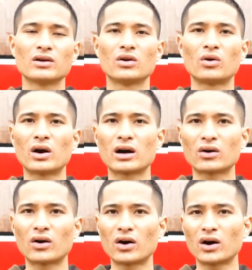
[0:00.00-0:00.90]
họ
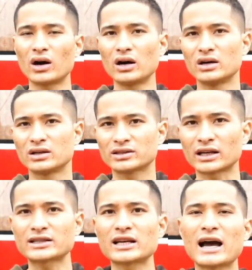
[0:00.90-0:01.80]
có
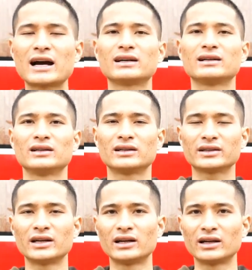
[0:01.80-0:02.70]
sẵn sàng
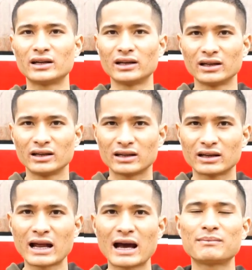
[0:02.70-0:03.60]
để
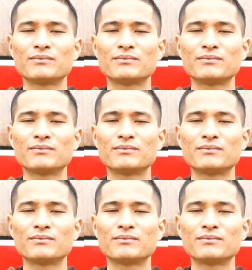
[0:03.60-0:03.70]
làm